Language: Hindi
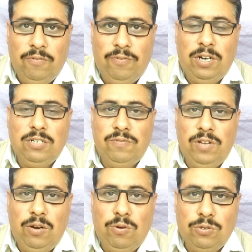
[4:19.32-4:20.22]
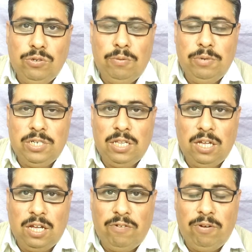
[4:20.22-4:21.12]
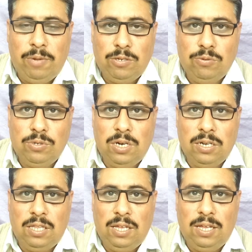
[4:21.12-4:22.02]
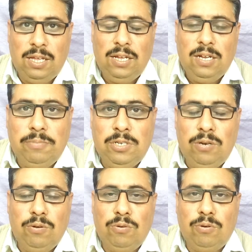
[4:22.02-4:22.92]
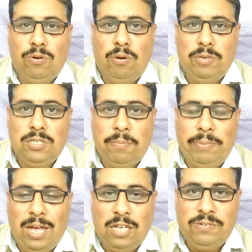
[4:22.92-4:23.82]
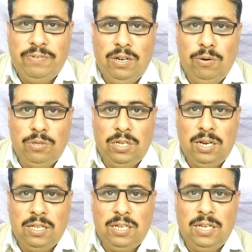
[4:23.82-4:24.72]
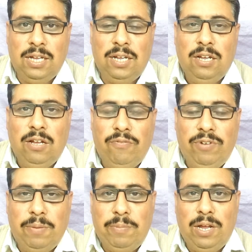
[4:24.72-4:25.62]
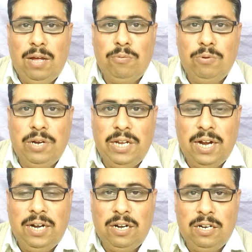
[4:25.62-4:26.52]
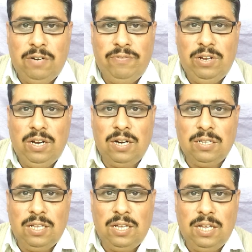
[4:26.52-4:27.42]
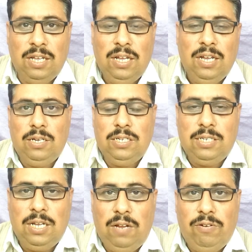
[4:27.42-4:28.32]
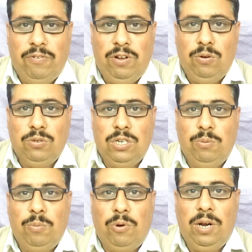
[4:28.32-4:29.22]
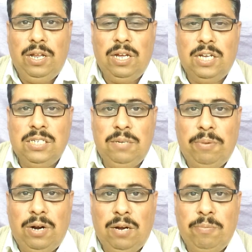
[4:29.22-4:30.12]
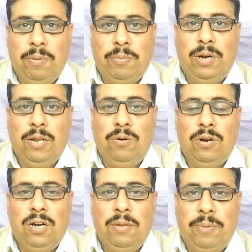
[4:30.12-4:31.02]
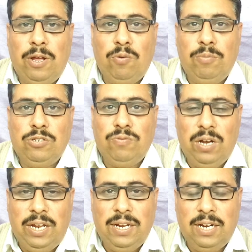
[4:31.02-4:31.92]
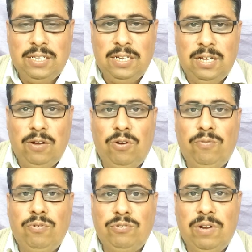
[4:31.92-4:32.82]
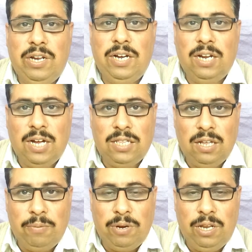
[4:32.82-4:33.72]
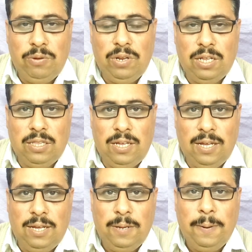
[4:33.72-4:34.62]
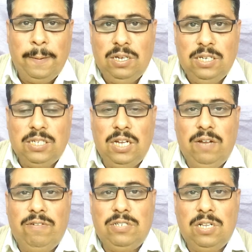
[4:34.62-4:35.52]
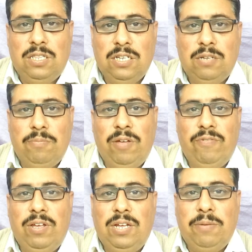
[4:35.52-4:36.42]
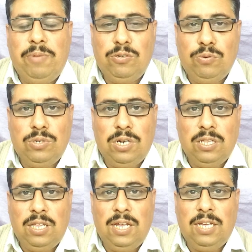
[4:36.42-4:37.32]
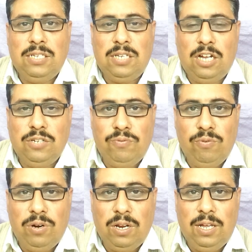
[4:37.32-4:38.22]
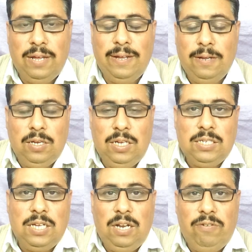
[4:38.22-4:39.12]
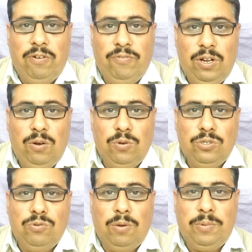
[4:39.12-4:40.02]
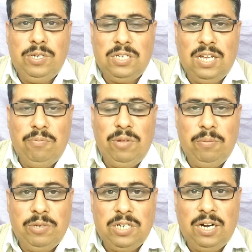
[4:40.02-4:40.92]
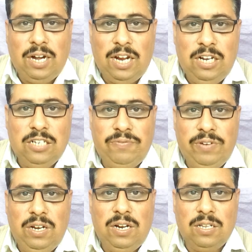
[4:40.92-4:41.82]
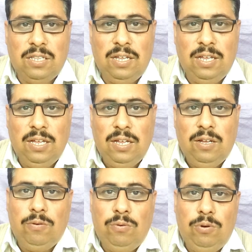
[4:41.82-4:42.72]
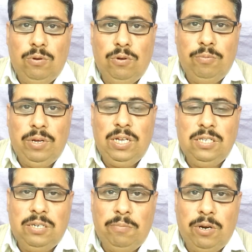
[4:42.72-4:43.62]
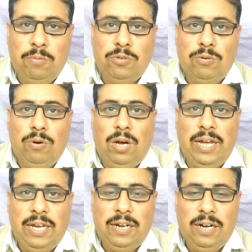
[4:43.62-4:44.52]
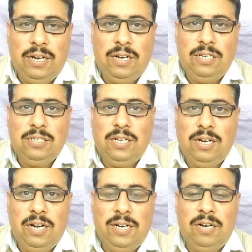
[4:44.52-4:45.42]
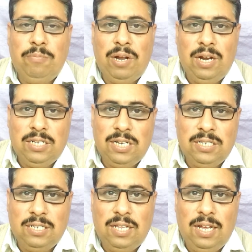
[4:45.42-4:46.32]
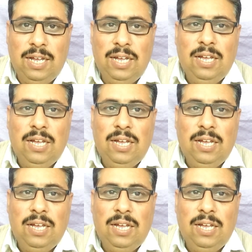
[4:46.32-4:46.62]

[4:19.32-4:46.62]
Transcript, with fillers: फ्रेंड्स वे लोग जो हमेशा थका हुआ महसूस करते हैं जिन लोगों को हमेशा प्यास फील होती रहती है वे अपने आप को डिहाइड्रेटेड फील करते हैं इसके अलावा वे लोग जिनमें बॉडी के किसी पार्ट में पर्टिकुलरली पैरों में स्वेलिंग रहती है और वो स्वेलिंग लगातार बनी हुई रहती है इसके अलावा चलते समय वे ये महसूस करते हैं कि सांस फूल रही है इसके अलावा वे लोग जो अपनी स्किन में हमेशा ड्राइनेस फील करते हैं उन लोगों में इन सिम्टम्स को हाई क्रिएटिनिन से रिलेटेड माना जा सकता है